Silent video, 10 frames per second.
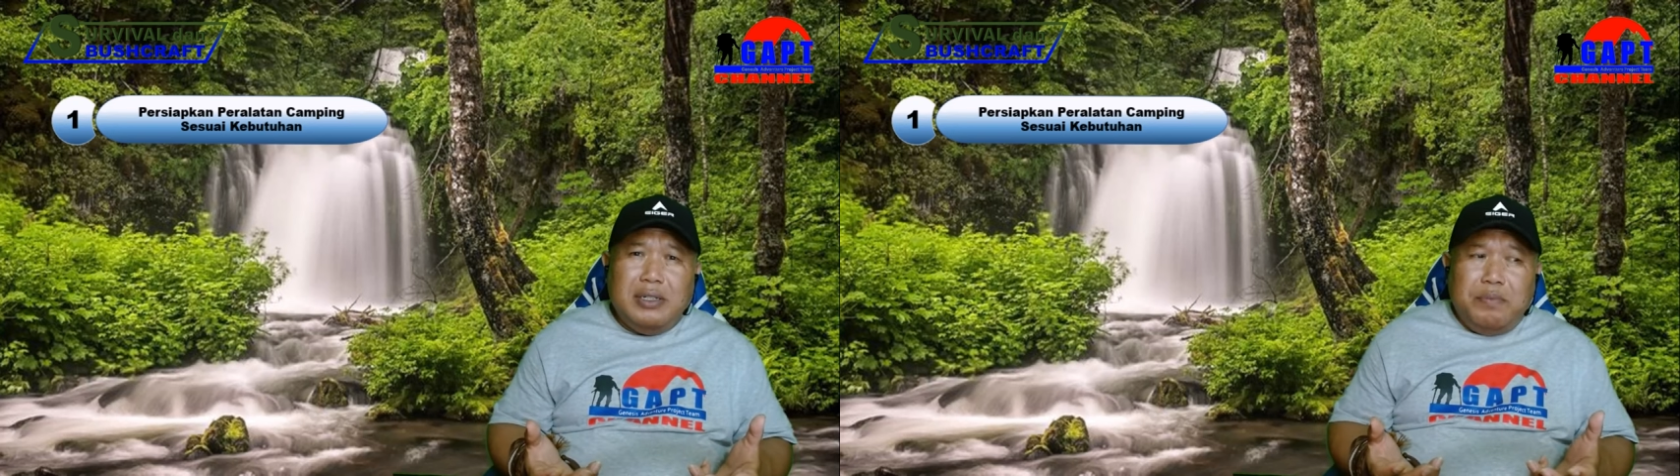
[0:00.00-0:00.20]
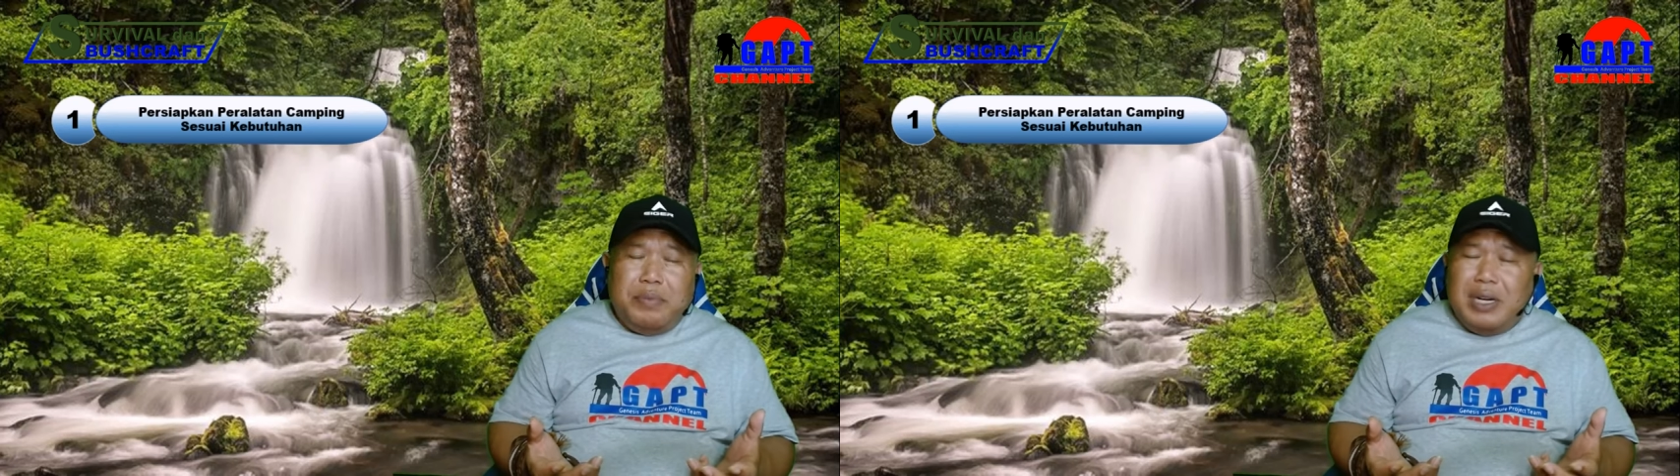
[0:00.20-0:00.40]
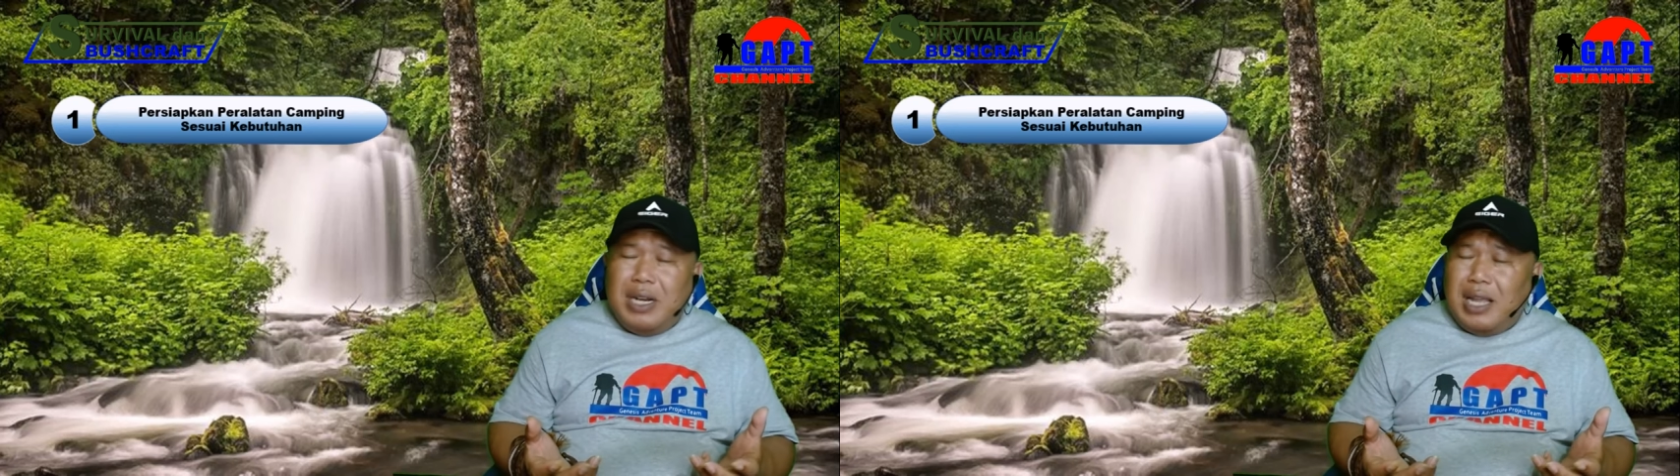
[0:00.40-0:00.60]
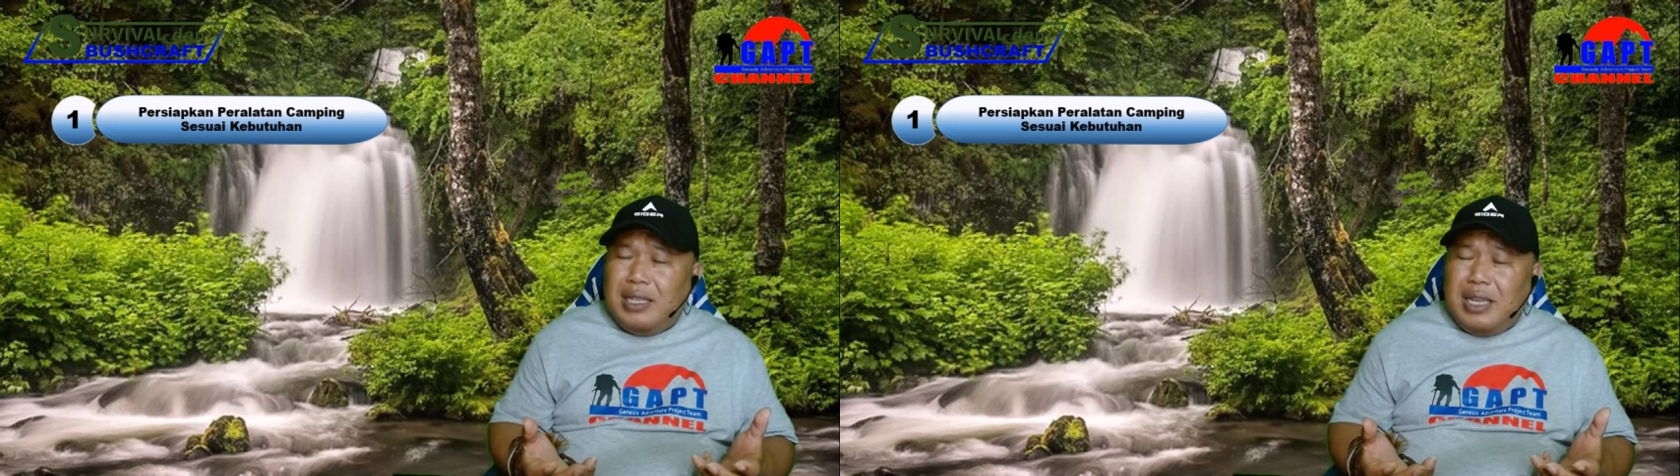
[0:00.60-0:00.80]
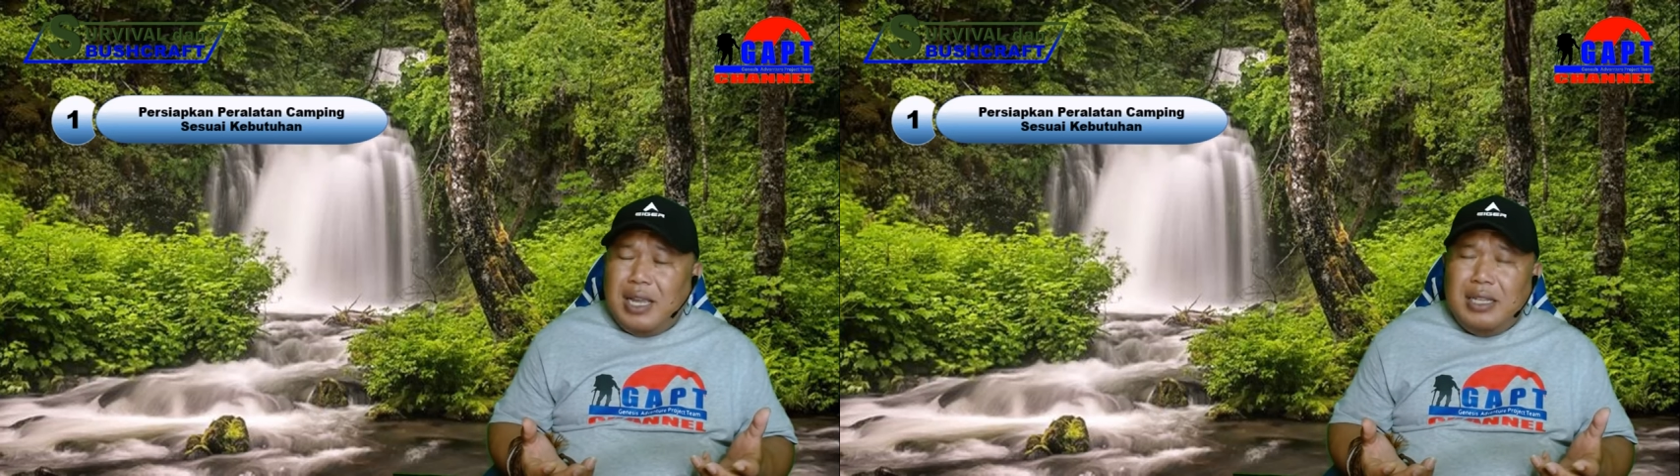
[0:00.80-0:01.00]

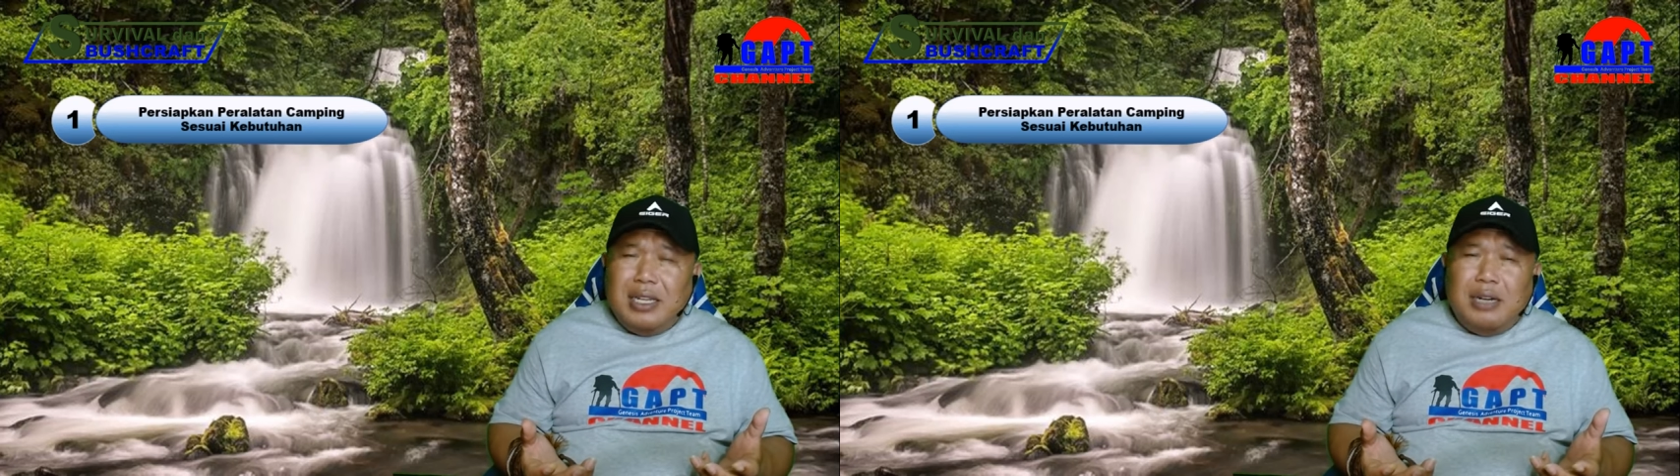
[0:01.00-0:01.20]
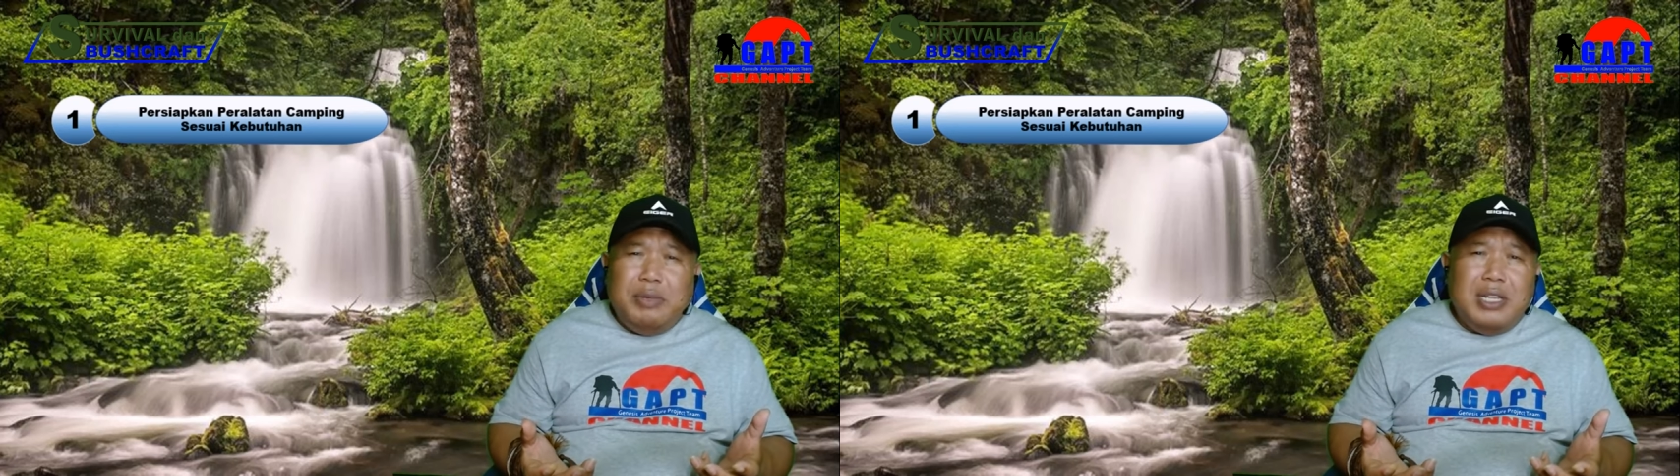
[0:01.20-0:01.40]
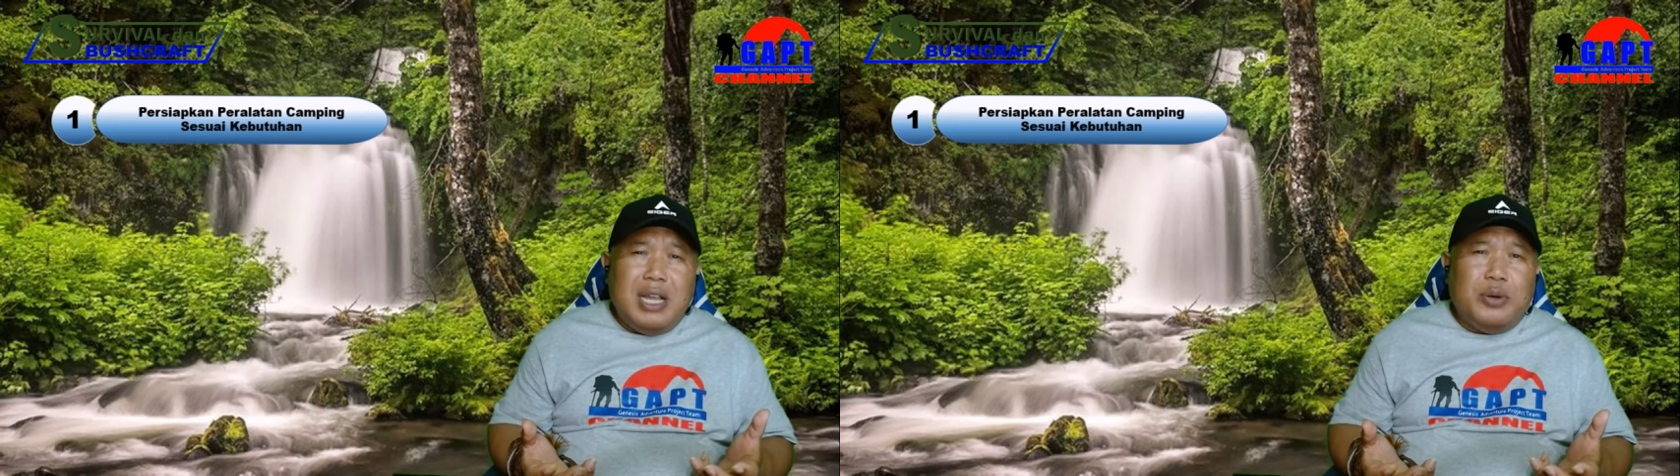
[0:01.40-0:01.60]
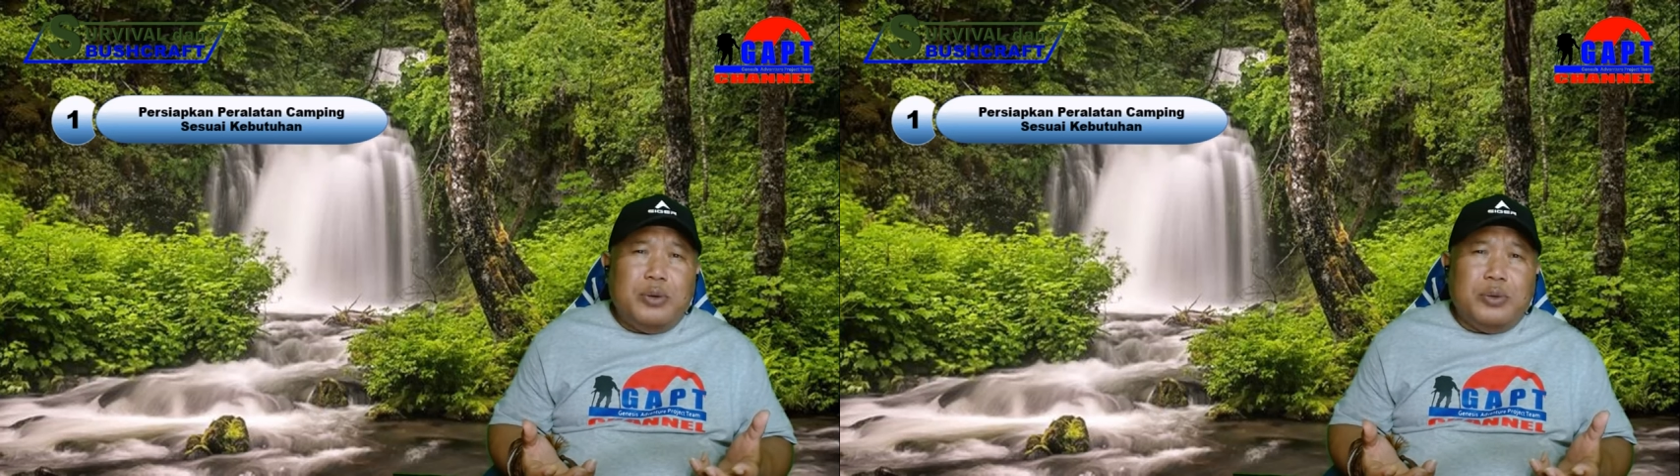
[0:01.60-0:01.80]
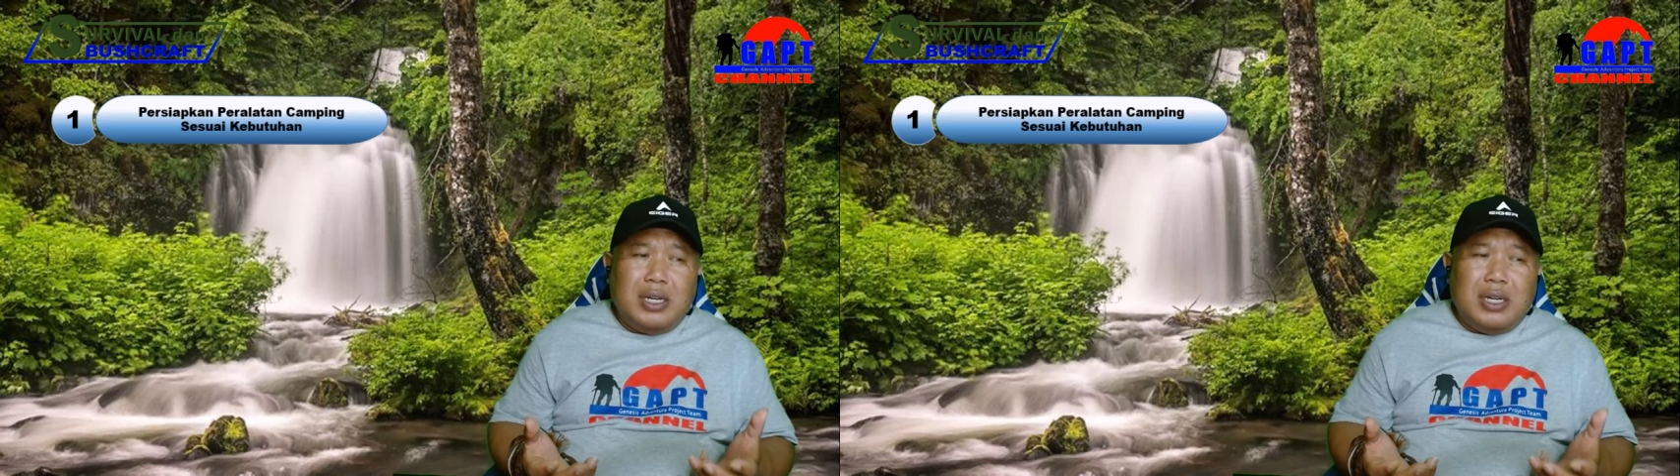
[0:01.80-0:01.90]
perhatikan terlebih dahulu